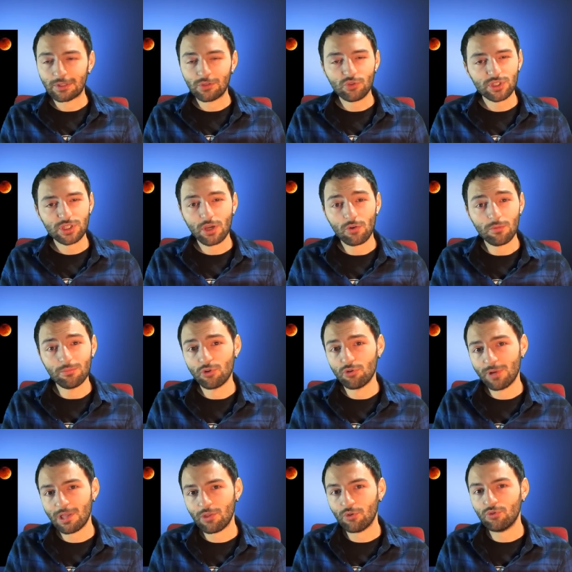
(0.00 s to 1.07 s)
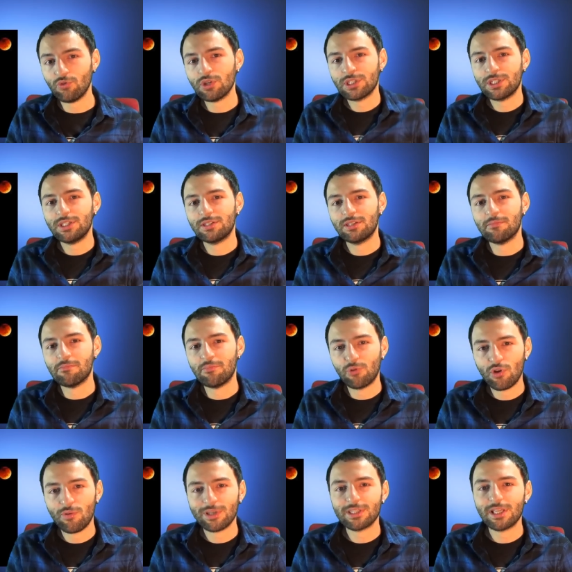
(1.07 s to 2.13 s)
no está comprobado, no existen
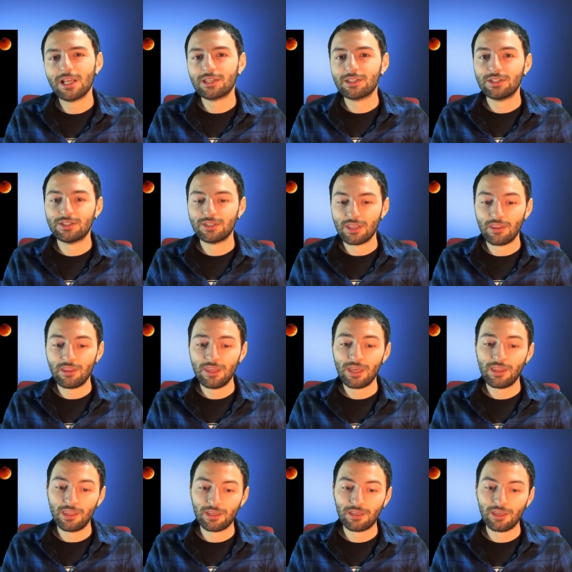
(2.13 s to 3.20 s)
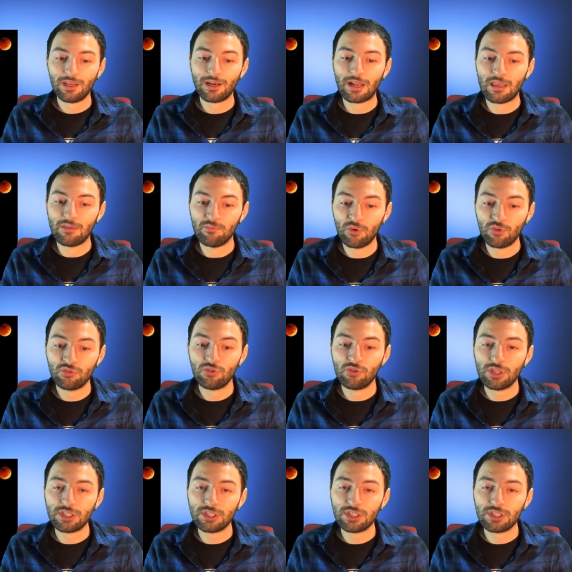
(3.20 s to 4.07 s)
pruebas de la existencia de que Raimondo